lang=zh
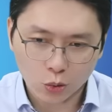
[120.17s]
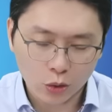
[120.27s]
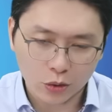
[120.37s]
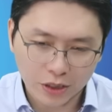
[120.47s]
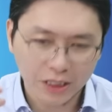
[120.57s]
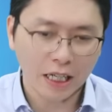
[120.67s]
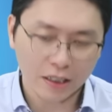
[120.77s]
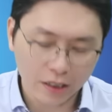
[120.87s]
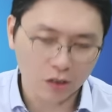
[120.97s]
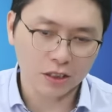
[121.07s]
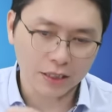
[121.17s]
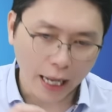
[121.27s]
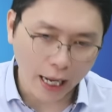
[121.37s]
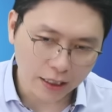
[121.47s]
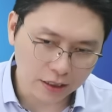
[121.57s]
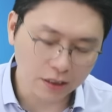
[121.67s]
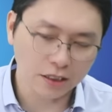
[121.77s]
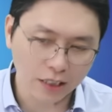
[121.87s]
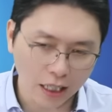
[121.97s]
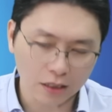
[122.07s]
有想要的答案，已经
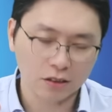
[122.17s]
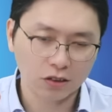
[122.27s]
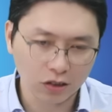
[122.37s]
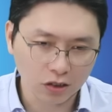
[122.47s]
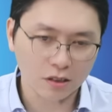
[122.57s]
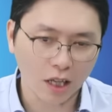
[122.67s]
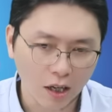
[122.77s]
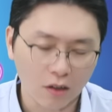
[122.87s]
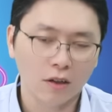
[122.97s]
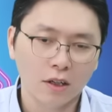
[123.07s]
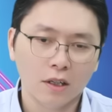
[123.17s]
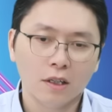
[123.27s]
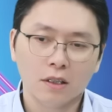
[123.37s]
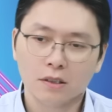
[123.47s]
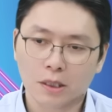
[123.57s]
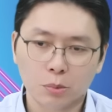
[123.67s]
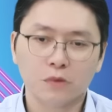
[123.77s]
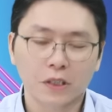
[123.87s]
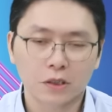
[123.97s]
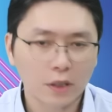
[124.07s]
想知道的部
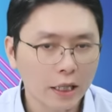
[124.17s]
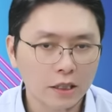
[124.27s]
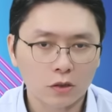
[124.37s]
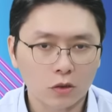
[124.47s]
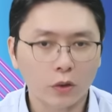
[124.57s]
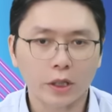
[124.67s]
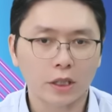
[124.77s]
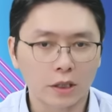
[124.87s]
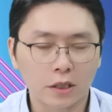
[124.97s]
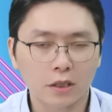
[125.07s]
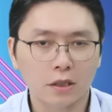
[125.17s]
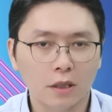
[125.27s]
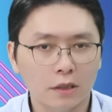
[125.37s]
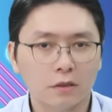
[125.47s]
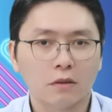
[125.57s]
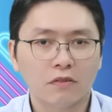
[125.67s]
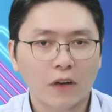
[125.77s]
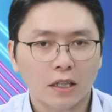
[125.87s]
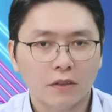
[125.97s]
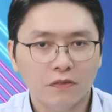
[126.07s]
分，台电都给了一个让
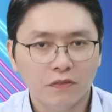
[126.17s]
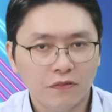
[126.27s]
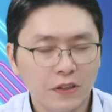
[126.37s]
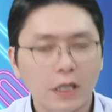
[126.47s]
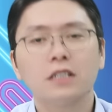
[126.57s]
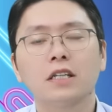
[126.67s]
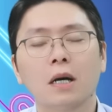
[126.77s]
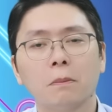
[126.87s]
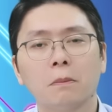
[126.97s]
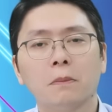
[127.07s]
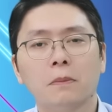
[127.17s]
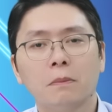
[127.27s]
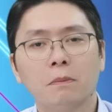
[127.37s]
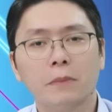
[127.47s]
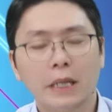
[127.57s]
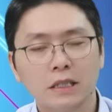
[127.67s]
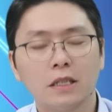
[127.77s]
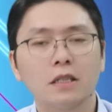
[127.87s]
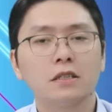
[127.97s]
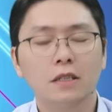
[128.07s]
法人非常满意的说